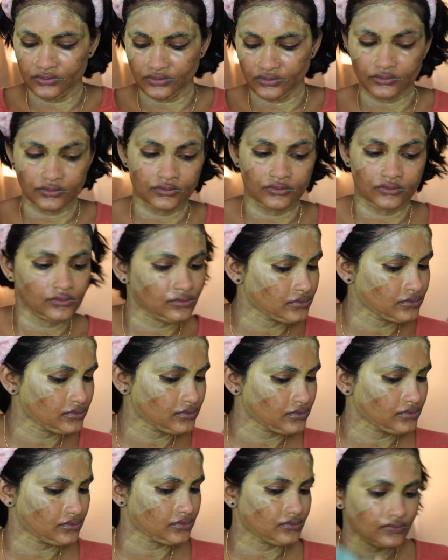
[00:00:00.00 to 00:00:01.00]
సో
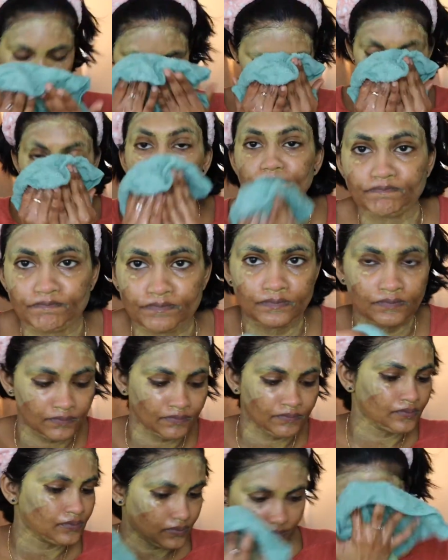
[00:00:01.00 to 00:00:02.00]
ఒక టూ మినిట్స్ త్రీ
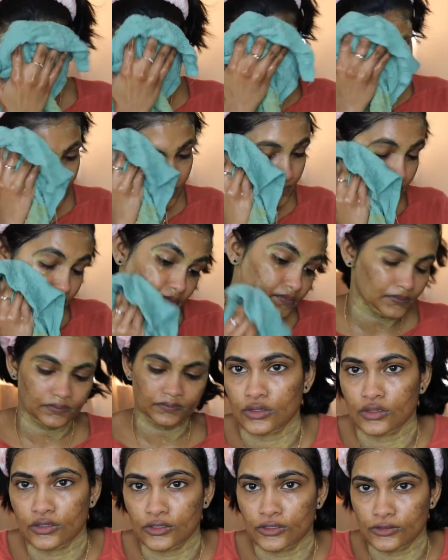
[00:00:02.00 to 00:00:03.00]
మినిట్స్ మసాజ్ చేసినాక
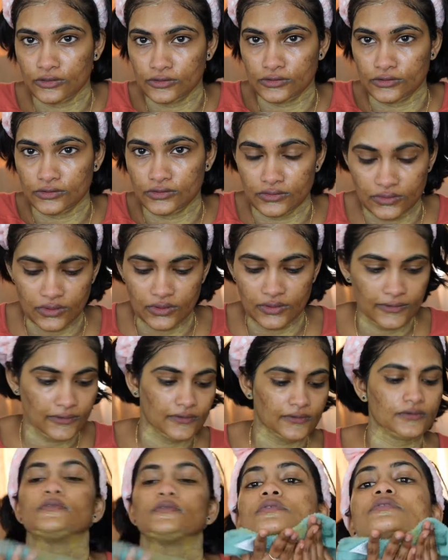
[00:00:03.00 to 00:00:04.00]

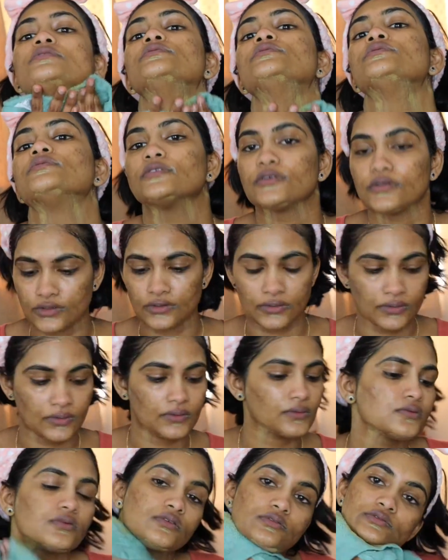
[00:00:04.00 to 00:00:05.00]
క్లాత్ తీసుకుని
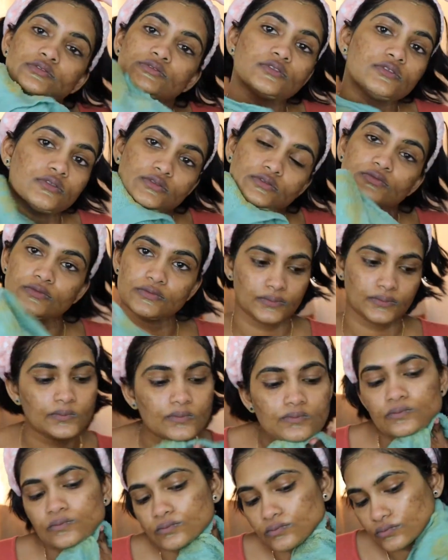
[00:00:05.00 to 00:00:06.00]
తుడిచేసుకుంటాను
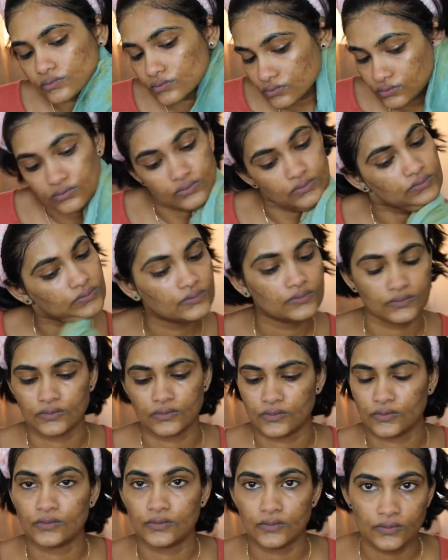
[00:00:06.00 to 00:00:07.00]
యూజువల్గా
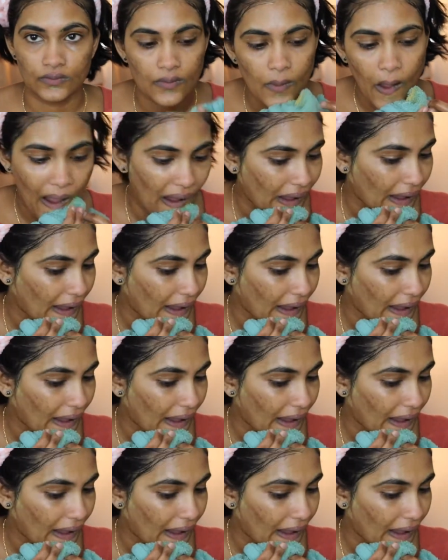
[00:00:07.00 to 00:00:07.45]
కడుక్కుంటాను ఈ పాయింట్లో